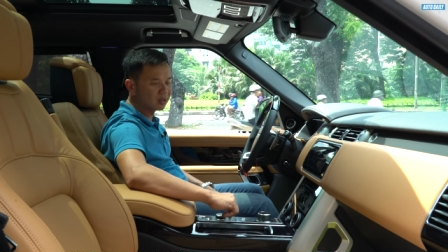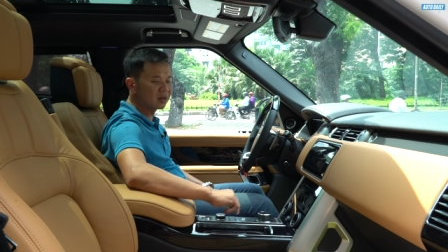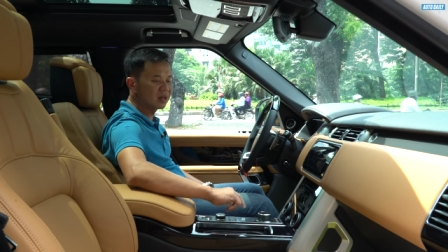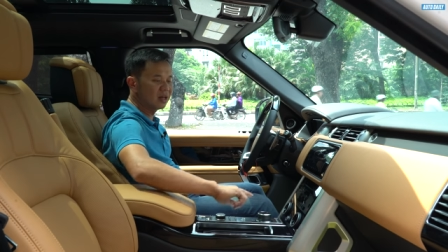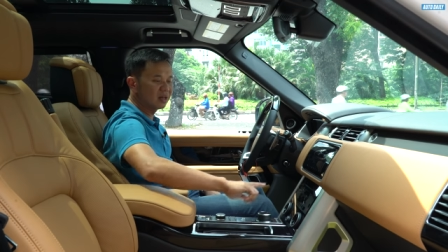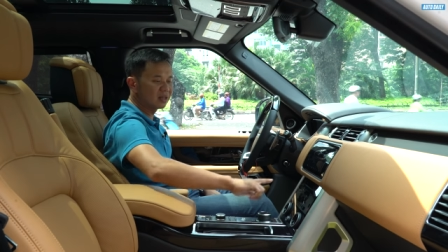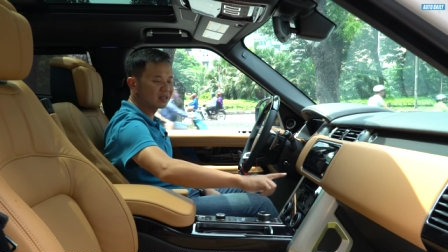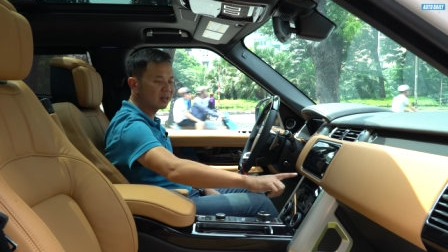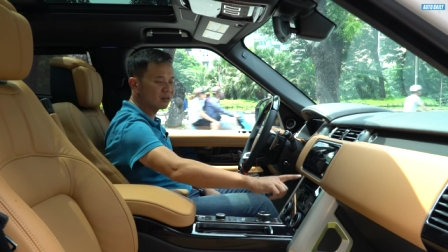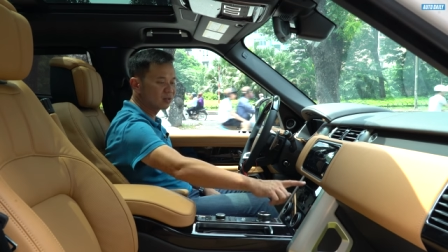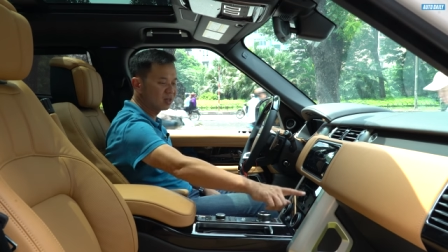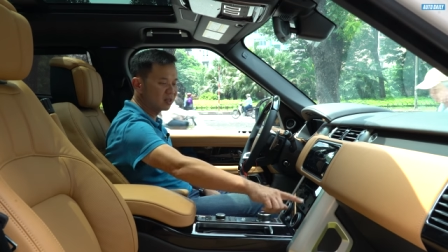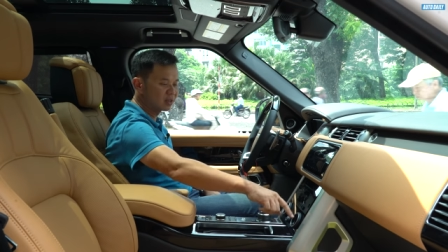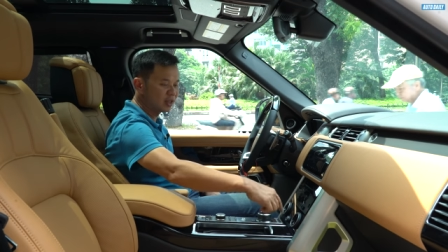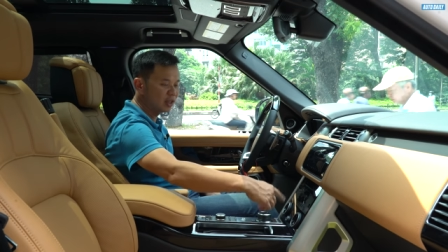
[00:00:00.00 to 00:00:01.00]
đây là giao
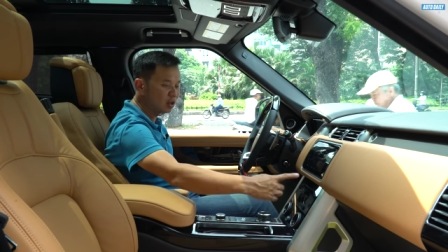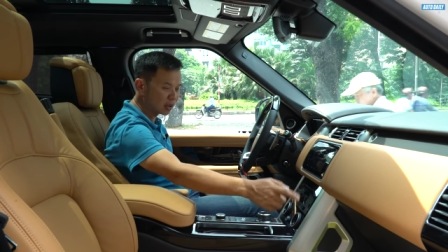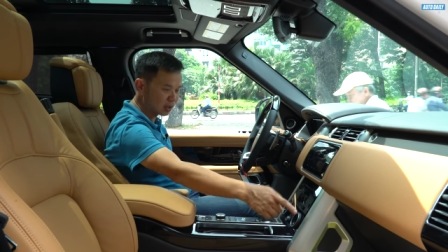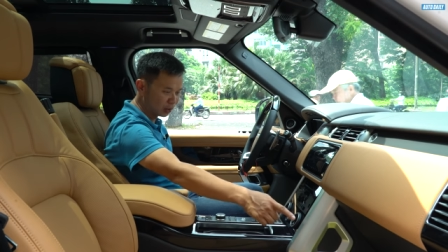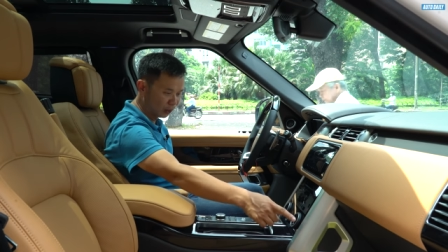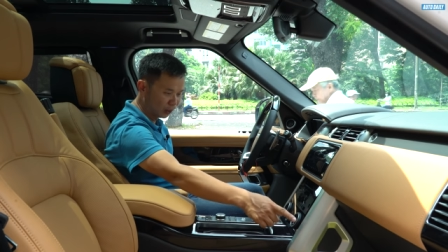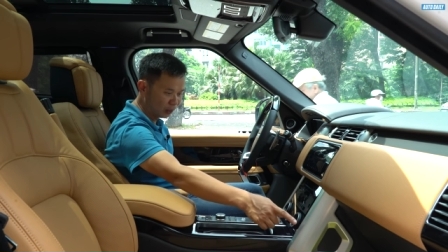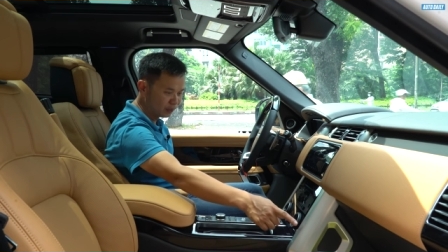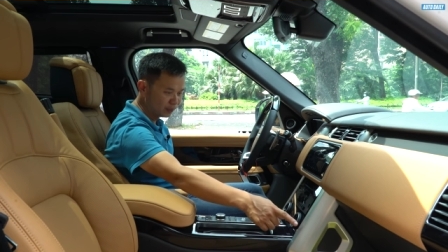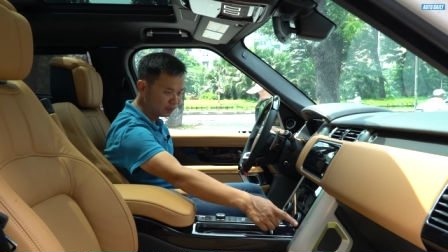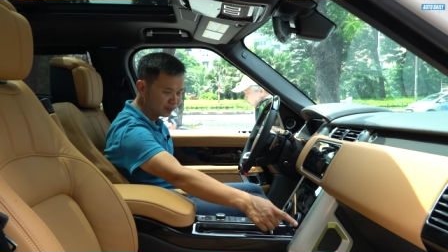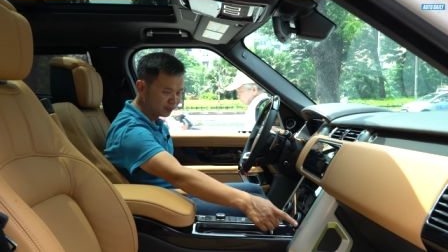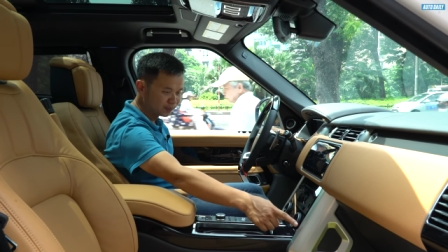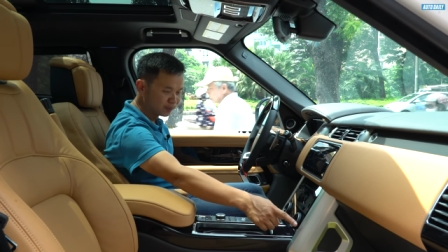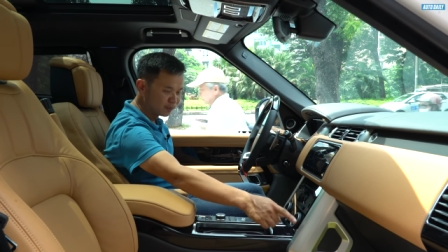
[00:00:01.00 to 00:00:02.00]
diện kỹ thuật số
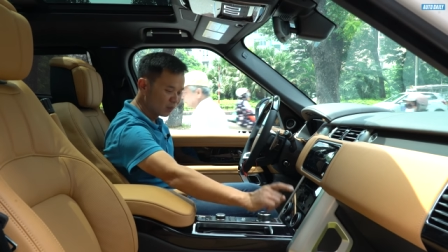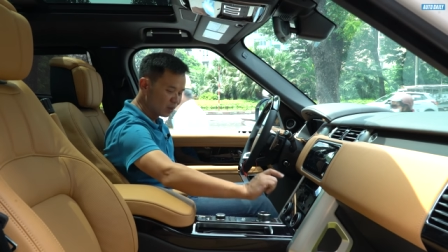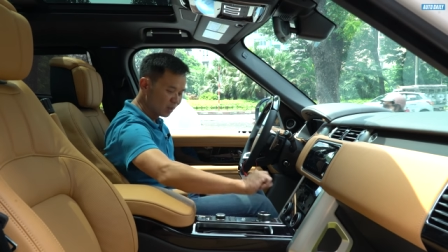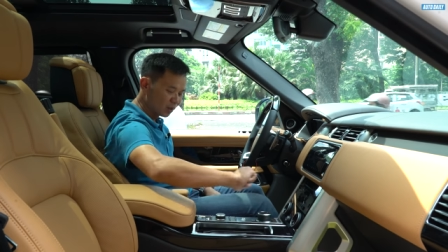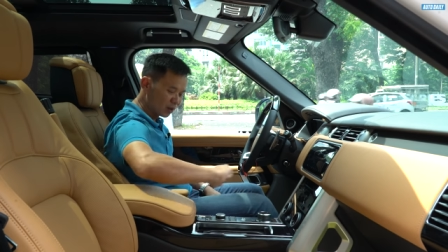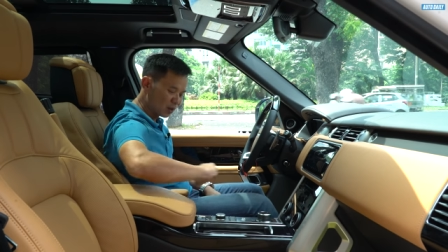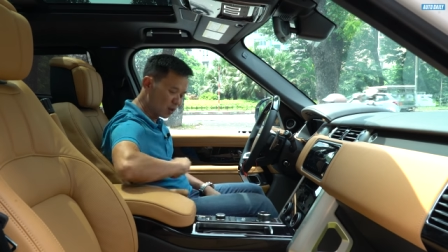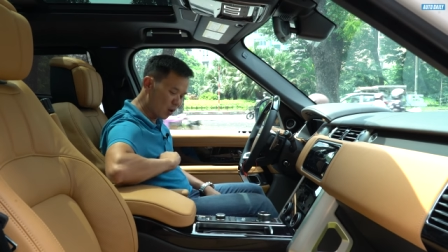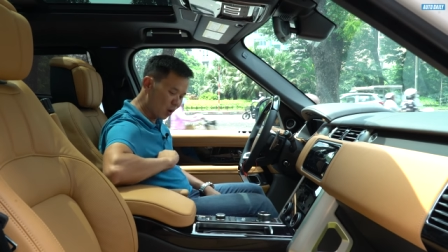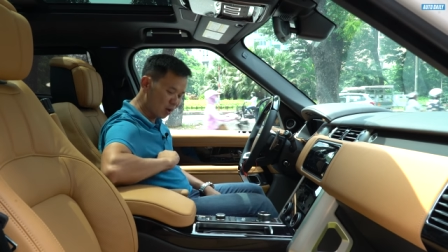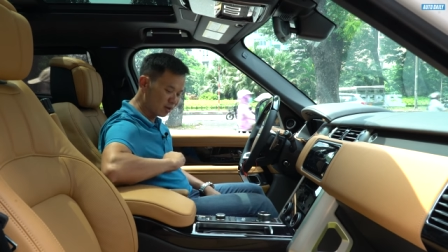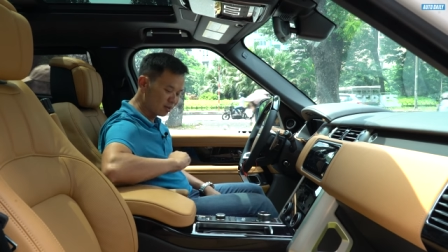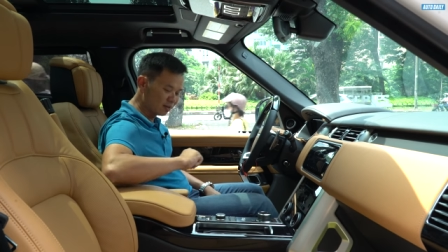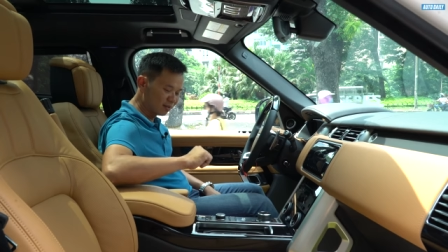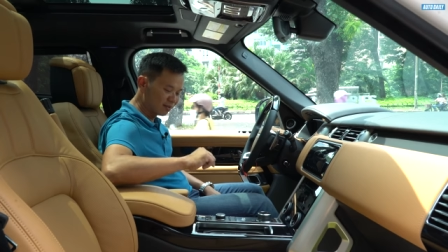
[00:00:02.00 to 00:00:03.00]

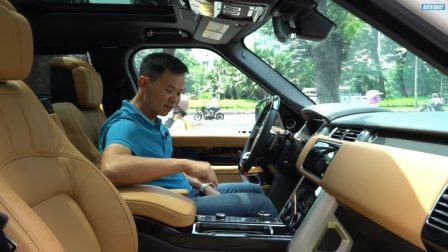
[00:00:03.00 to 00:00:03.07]
còn